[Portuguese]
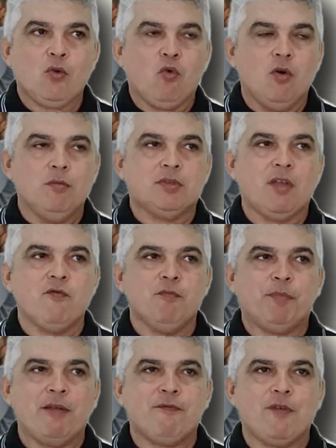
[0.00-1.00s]
Como teve um
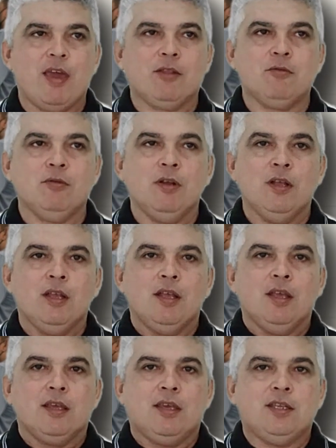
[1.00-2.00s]
prefeito
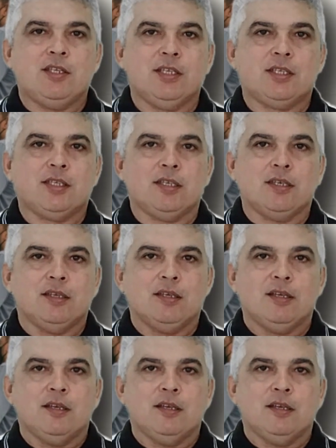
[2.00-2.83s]
que disse